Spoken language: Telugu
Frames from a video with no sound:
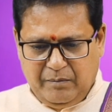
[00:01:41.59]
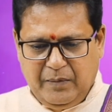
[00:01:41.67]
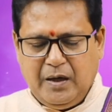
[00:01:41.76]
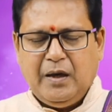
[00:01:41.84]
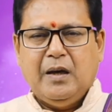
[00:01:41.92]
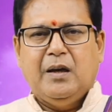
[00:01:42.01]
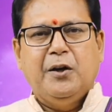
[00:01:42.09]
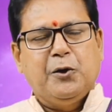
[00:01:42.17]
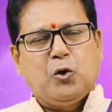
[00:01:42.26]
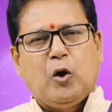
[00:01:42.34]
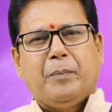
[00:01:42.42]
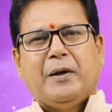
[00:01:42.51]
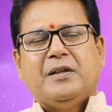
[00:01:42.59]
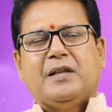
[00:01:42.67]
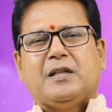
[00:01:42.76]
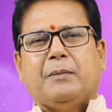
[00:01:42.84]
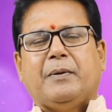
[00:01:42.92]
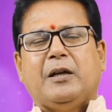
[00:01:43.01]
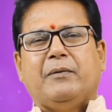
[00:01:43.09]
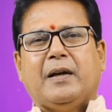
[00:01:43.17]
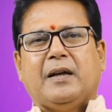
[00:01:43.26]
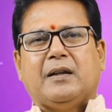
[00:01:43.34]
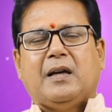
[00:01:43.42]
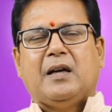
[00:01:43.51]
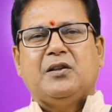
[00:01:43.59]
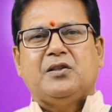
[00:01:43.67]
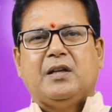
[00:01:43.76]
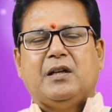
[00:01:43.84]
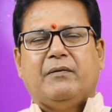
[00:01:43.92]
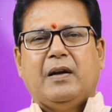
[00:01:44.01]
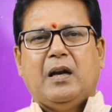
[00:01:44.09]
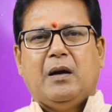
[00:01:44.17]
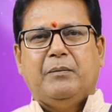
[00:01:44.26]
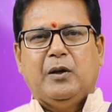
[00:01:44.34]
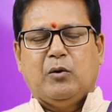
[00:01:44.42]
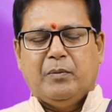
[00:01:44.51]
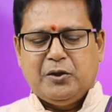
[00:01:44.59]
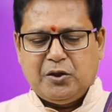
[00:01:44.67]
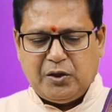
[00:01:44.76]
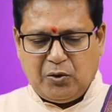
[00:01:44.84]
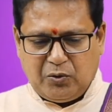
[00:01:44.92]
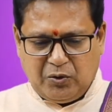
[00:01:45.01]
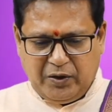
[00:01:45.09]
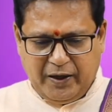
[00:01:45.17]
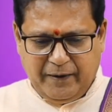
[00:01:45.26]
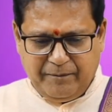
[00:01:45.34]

మీ ఇంట్లో పనిచేసే పనివారికి దానం చేయడం వల్ల మీకు మంచి జరుగుతుంది